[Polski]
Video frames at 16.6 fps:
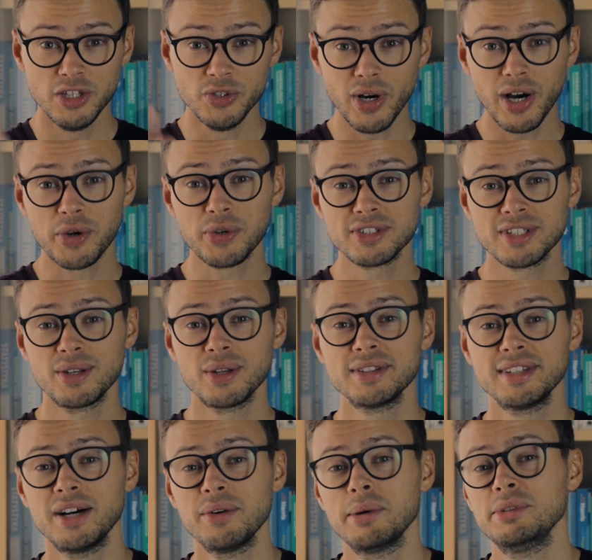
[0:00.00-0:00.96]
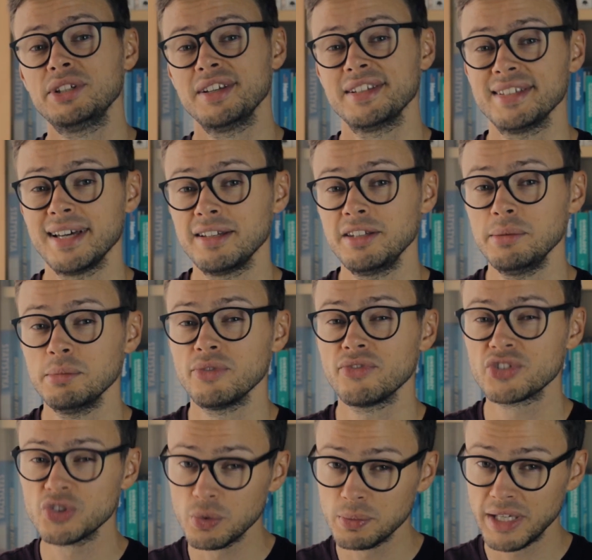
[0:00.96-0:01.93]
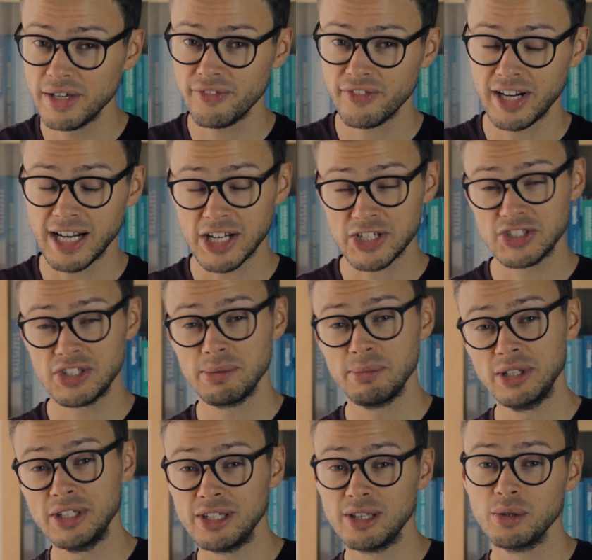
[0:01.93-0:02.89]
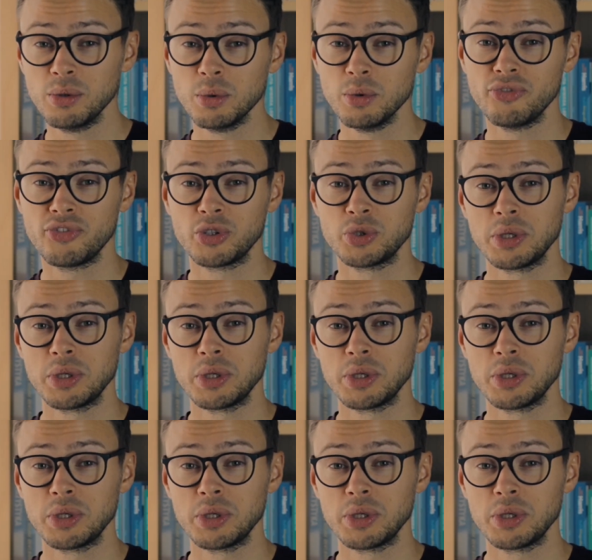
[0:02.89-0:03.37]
no a rozglądałem się za nim w sumie w każdym Lidlu, w